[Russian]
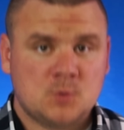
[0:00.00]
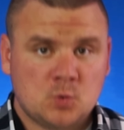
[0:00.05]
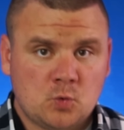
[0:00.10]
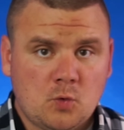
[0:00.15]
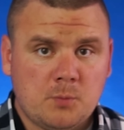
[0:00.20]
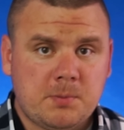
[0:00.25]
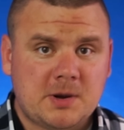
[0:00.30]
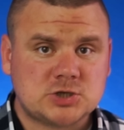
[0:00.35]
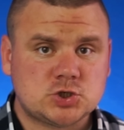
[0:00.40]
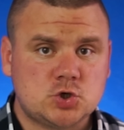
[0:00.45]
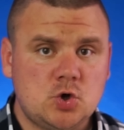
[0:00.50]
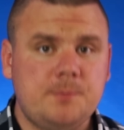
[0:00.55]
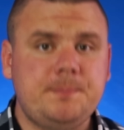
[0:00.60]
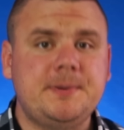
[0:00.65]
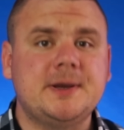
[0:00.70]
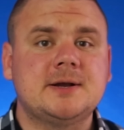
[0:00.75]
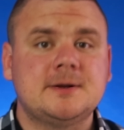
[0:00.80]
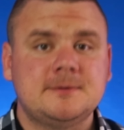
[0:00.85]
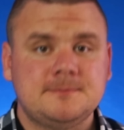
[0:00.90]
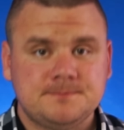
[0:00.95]

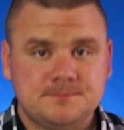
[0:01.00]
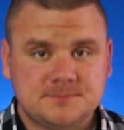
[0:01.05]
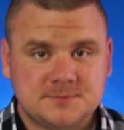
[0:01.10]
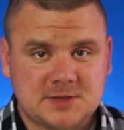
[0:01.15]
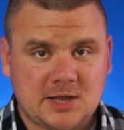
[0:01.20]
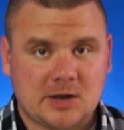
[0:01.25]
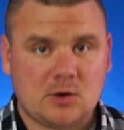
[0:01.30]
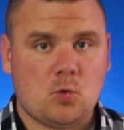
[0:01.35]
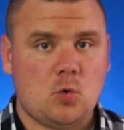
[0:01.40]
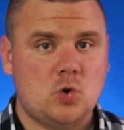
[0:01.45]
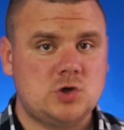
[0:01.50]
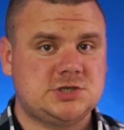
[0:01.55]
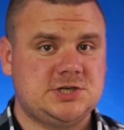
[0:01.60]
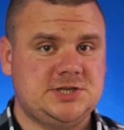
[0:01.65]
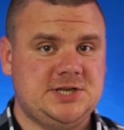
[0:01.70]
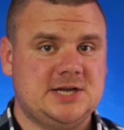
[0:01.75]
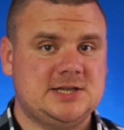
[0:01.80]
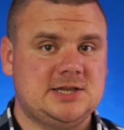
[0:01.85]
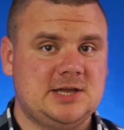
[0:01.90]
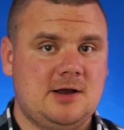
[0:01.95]
Губашлепик такой
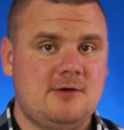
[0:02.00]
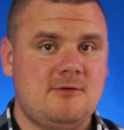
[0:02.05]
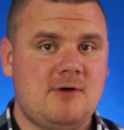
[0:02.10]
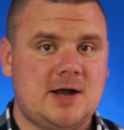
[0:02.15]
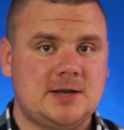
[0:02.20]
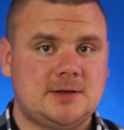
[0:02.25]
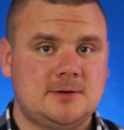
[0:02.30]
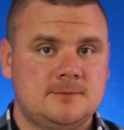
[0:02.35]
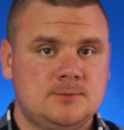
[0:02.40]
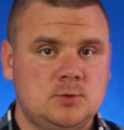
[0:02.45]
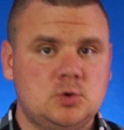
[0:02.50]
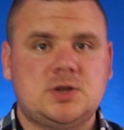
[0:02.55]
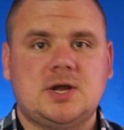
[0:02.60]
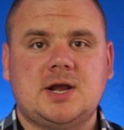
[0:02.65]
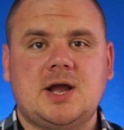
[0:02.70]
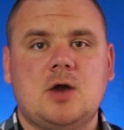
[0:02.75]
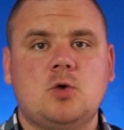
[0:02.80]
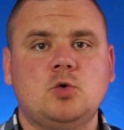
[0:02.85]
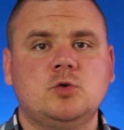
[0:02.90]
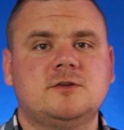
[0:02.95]
же неадекват, ну
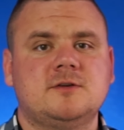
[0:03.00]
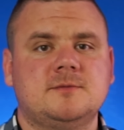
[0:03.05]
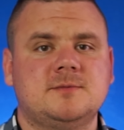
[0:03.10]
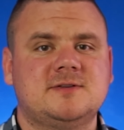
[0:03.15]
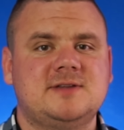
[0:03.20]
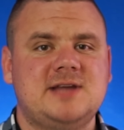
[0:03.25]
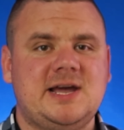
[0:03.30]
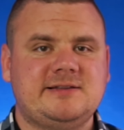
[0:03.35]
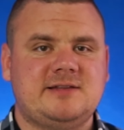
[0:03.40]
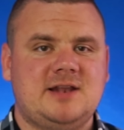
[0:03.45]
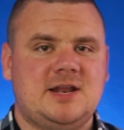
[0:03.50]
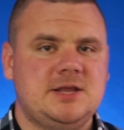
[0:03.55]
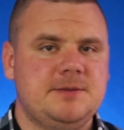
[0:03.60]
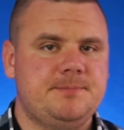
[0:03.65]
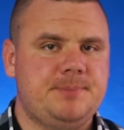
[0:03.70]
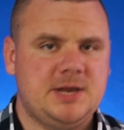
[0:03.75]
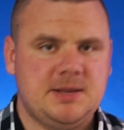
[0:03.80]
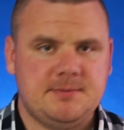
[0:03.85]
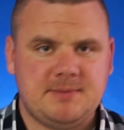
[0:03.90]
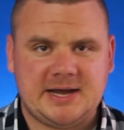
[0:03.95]
так как он самостоятельно
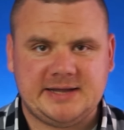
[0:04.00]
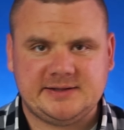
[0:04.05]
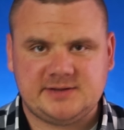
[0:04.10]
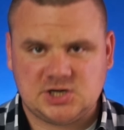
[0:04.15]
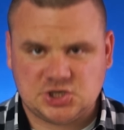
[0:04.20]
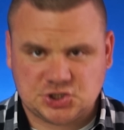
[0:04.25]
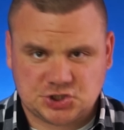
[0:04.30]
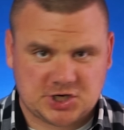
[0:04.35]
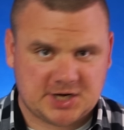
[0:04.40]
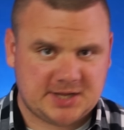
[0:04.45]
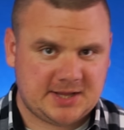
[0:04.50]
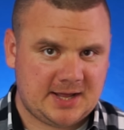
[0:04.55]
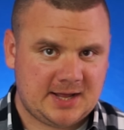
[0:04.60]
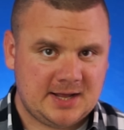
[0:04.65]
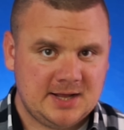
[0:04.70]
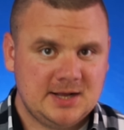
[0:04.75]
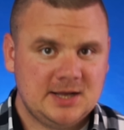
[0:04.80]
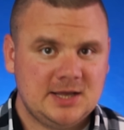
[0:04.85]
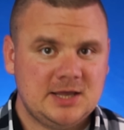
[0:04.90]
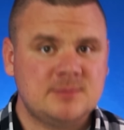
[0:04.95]
не принимает решения.
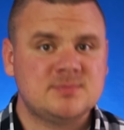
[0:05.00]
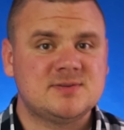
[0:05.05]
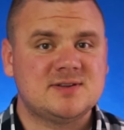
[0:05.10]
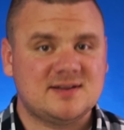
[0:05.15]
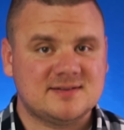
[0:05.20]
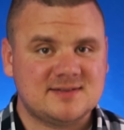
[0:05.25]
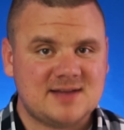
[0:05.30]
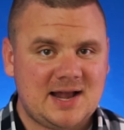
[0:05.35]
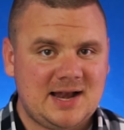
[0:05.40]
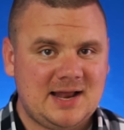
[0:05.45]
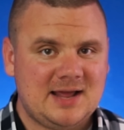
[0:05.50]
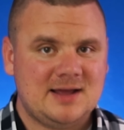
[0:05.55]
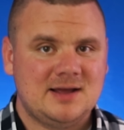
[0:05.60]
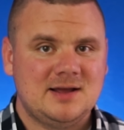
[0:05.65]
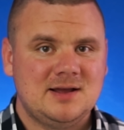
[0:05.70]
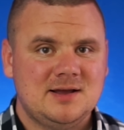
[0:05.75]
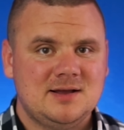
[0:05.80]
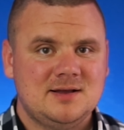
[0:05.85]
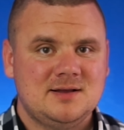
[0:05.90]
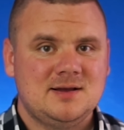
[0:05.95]
Им сказали,
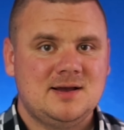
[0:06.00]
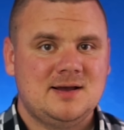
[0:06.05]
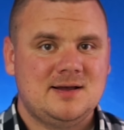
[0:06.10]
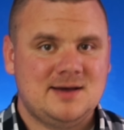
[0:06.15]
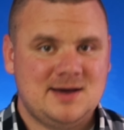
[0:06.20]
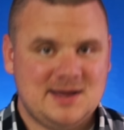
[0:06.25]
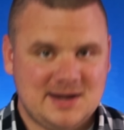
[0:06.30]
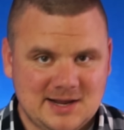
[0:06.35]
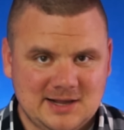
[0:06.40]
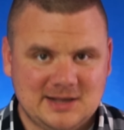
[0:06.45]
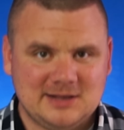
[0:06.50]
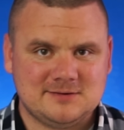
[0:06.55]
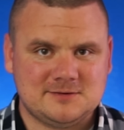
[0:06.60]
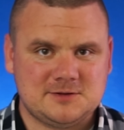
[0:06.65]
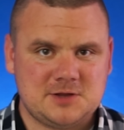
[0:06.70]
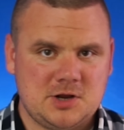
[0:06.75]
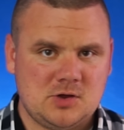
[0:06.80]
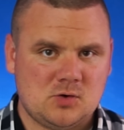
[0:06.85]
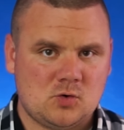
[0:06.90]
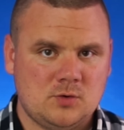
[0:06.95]

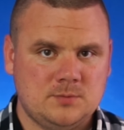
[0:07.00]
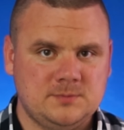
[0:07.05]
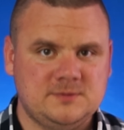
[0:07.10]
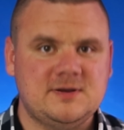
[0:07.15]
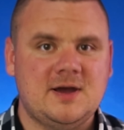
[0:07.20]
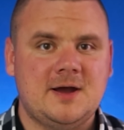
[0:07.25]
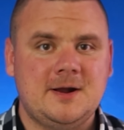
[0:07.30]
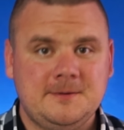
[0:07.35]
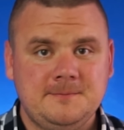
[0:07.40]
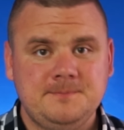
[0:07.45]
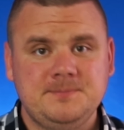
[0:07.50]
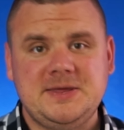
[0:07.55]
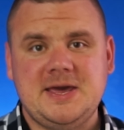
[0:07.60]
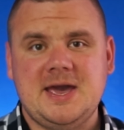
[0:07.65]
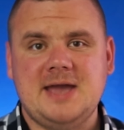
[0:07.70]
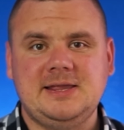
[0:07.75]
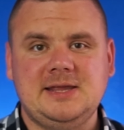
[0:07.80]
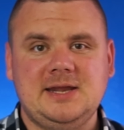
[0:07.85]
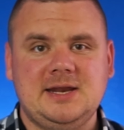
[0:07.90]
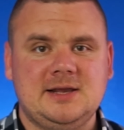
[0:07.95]
регистрируемся,
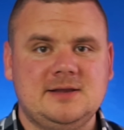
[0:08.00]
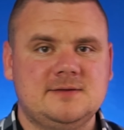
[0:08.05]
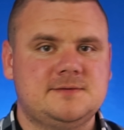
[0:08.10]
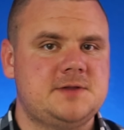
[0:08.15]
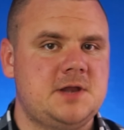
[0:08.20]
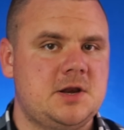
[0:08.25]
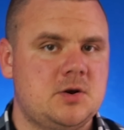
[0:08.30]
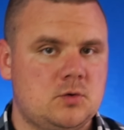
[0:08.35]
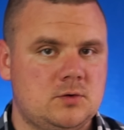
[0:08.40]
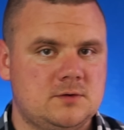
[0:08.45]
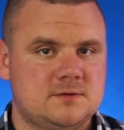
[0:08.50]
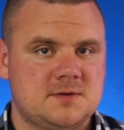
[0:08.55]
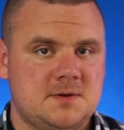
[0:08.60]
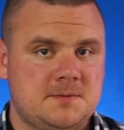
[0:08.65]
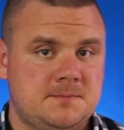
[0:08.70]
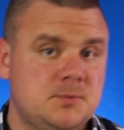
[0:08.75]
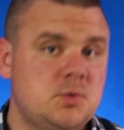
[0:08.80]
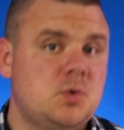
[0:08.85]
и они регистрируются.